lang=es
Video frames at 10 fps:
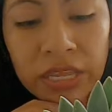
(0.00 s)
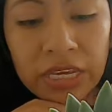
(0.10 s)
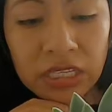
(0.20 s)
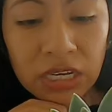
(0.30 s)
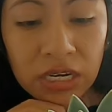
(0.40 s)

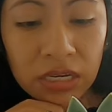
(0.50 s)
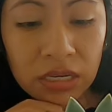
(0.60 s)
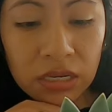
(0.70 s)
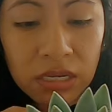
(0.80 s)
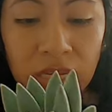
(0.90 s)
dañar.
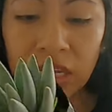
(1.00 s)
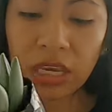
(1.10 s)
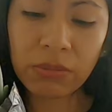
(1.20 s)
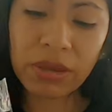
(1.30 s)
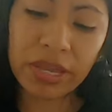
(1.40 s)

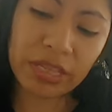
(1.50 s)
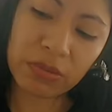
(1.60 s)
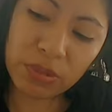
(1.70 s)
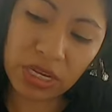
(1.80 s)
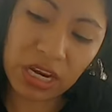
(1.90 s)
Y vean
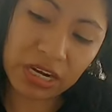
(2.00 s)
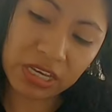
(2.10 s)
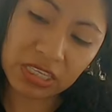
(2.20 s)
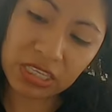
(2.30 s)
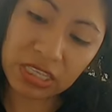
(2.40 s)
también las
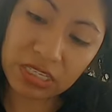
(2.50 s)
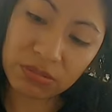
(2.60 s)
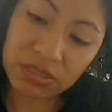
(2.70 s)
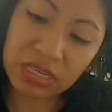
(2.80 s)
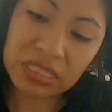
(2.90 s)

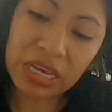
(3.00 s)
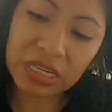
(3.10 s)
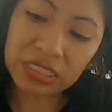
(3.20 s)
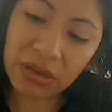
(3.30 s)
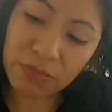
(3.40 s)
raicitas, se
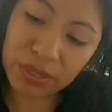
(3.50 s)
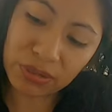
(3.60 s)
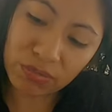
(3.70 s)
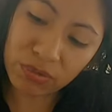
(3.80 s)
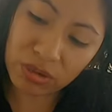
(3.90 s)
están
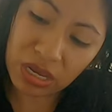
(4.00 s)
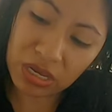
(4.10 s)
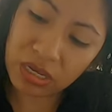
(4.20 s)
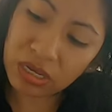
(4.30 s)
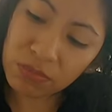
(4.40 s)
escapando por
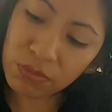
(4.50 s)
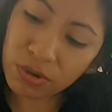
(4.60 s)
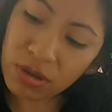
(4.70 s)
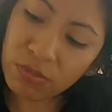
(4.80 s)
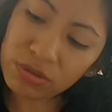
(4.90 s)
la,
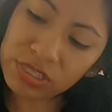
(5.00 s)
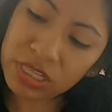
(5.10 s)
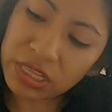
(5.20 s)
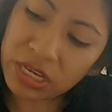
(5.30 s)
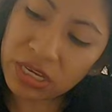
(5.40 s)
por la
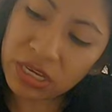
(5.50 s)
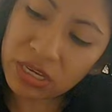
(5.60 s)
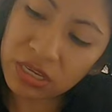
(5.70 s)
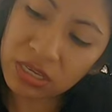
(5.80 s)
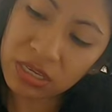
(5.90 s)
bolsita.
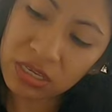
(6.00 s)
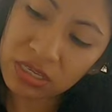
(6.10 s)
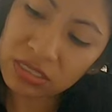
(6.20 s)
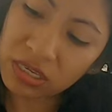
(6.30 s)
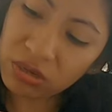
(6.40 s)

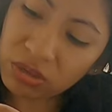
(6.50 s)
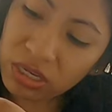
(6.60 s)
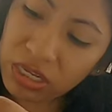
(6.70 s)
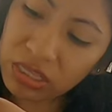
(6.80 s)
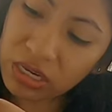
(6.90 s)
Se
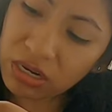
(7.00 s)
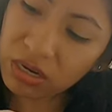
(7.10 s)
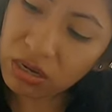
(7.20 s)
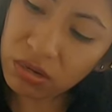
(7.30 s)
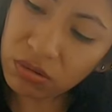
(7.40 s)
nota que
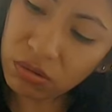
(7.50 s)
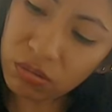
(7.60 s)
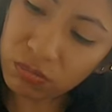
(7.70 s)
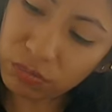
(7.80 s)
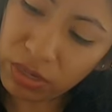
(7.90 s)
tiene
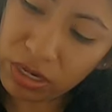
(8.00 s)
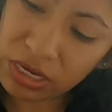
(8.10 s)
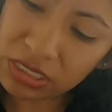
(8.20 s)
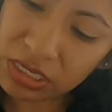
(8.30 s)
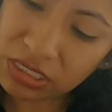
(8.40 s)

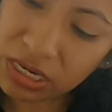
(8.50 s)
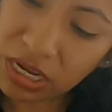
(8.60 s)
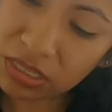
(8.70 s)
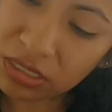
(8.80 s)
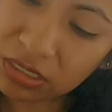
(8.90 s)
raíces
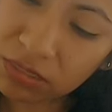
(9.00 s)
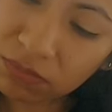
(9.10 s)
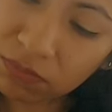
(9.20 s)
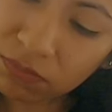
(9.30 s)
grandes